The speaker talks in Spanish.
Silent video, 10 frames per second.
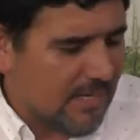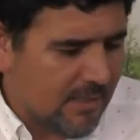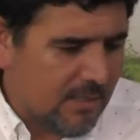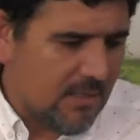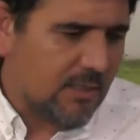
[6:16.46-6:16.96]

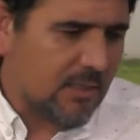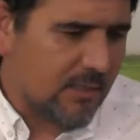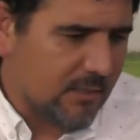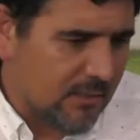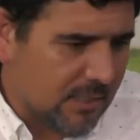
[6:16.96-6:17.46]
Alcalde, y en
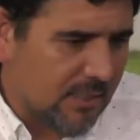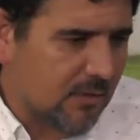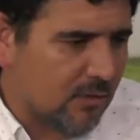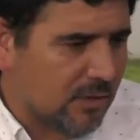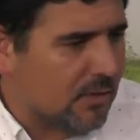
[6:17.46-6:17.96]
el ya
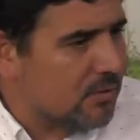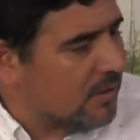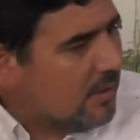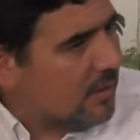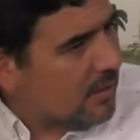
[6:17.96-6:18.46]
recorrido
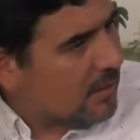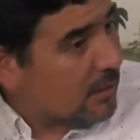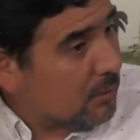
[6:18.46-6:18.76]
sé que eh,